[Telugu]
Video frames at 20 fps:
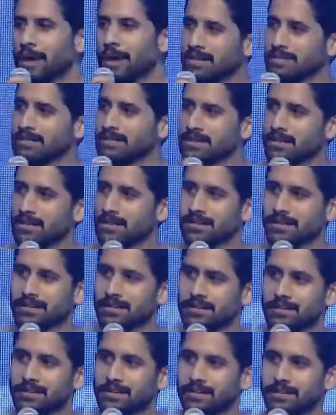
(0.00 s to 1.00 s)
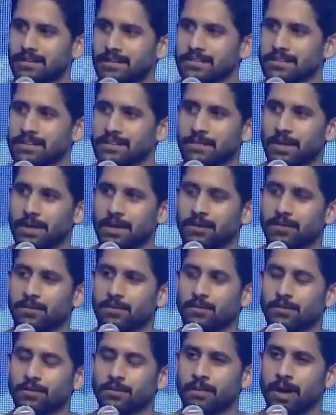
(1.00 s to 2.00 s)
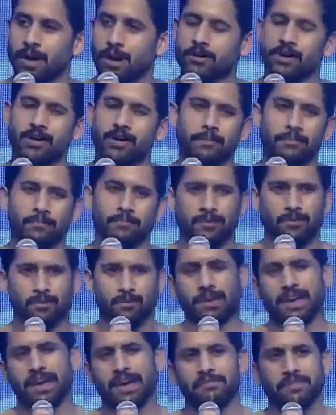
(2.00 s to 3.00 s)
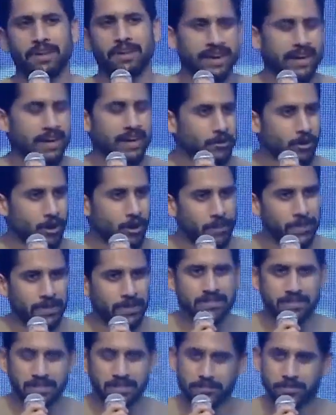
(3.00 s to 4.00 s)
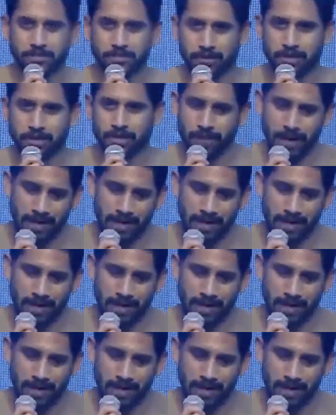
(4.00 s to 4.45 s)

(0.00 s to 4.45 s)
భాస్కర్ సినిమాల్లో మామూలుగా ఎవ్రీడే టాపిక్స్ తీసుకొని